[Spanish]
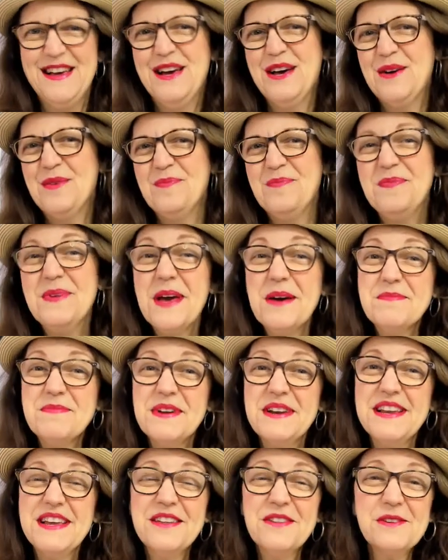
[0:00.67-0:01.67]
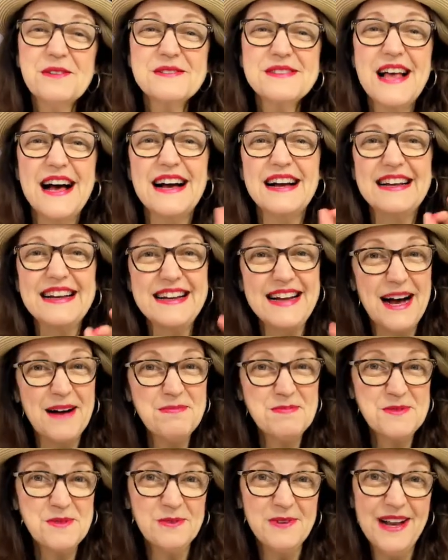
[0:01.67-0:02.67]
Bienvenidos a
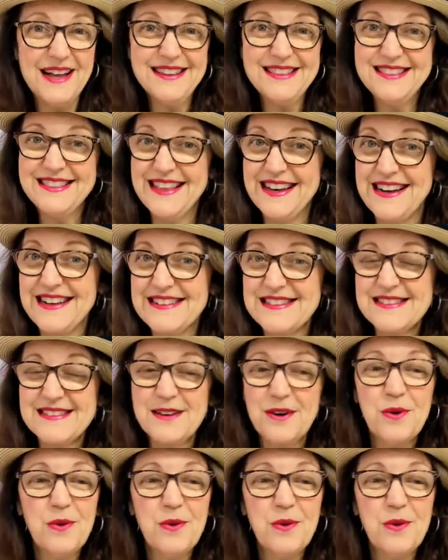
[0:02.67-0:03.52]
Cápsula 3,